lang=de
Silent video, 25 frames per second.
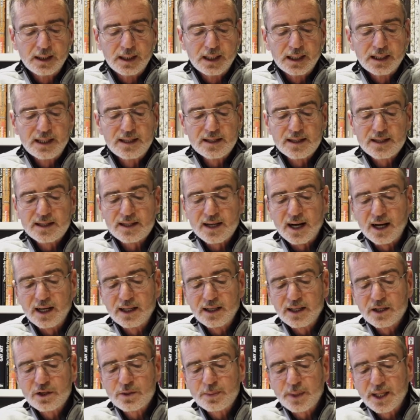diese Zahlen
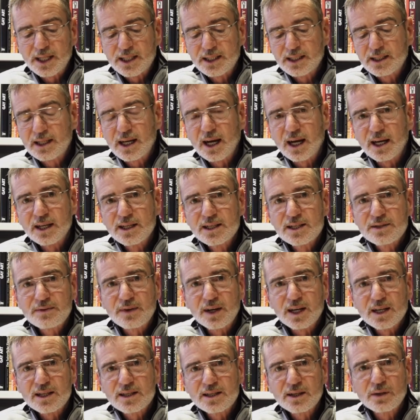entsprechen
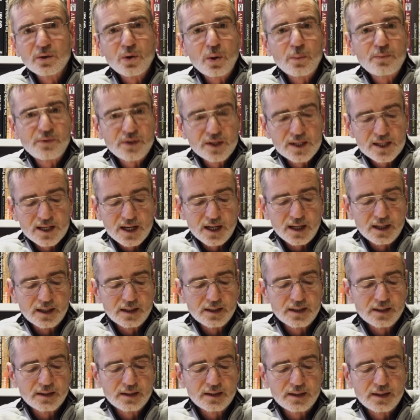keinesfalls den
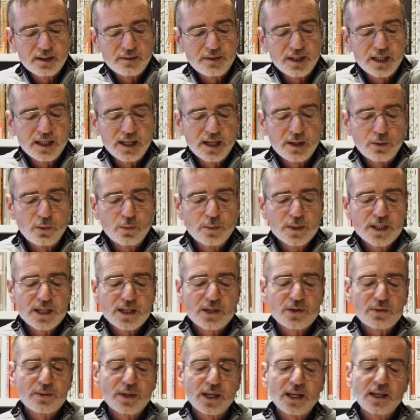Opferzahlen der Wiener
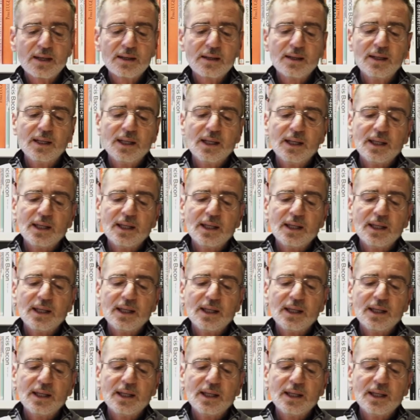Homosexuellen.